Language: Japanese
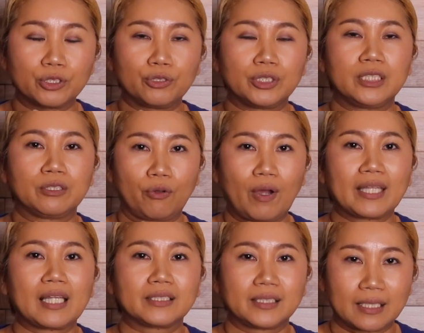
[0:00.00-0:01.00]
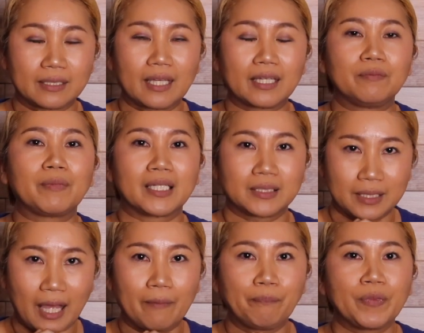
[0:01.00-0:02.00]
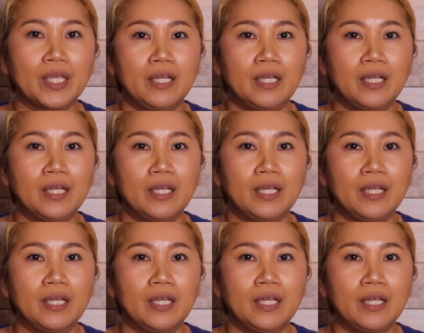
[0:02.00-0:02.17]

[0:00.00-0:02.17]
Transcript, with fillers: 主人と話し合ってきました。